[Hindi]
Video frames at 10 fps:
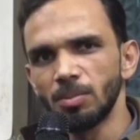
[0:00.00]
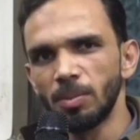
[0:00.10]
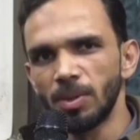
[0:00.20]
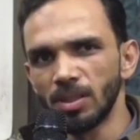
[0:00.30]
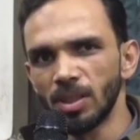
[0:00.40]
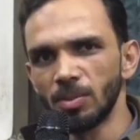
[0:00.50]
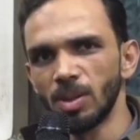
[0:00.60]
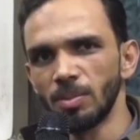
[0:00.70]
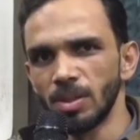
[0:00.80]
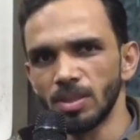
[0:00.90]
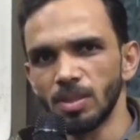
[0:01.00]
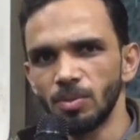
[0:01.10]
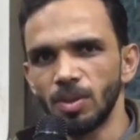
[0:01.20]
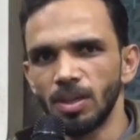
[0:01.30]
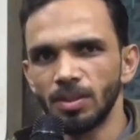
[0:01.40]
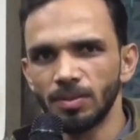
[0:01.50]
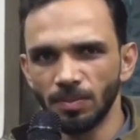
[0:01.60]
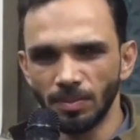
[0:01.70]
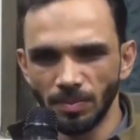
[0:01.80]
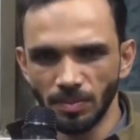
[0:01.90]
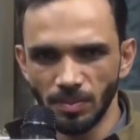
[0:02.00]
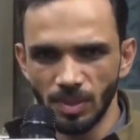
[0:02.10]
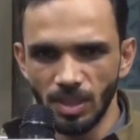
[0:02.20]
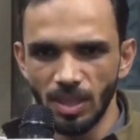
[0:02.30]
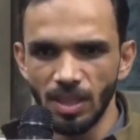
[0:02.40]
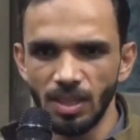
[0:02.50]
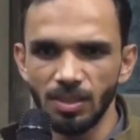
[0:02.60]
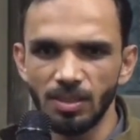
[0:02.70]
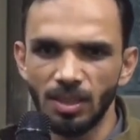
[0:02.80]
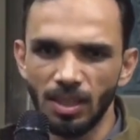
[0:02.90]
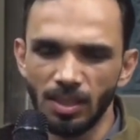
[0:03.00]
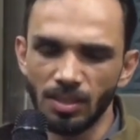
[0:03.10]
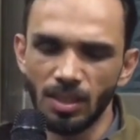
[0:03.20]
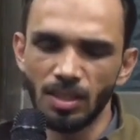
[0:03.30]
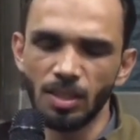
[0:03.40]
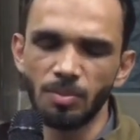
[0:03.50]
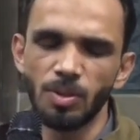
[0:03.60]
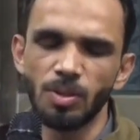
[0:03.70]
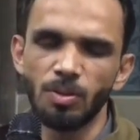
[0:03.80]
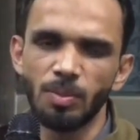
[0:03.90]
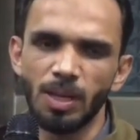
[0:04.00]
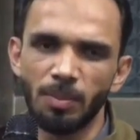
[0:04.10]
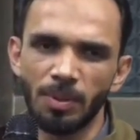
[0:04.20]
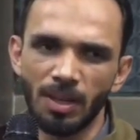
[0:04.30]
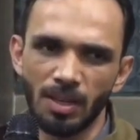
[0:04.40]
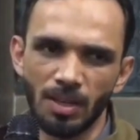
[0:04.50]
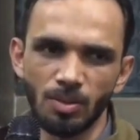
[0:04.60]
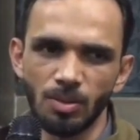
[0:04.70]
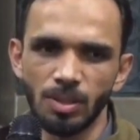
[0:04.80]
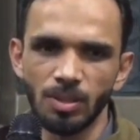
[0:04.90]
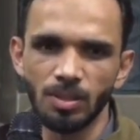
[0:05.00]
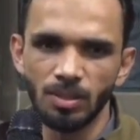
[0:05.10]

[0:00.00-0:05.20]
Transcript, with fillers: मब ख़त्म हुआ अब ख़त्म हुआ लेकिन जैसे सात दिन पूरे हुए मैंने अपनी आंखें खोल दी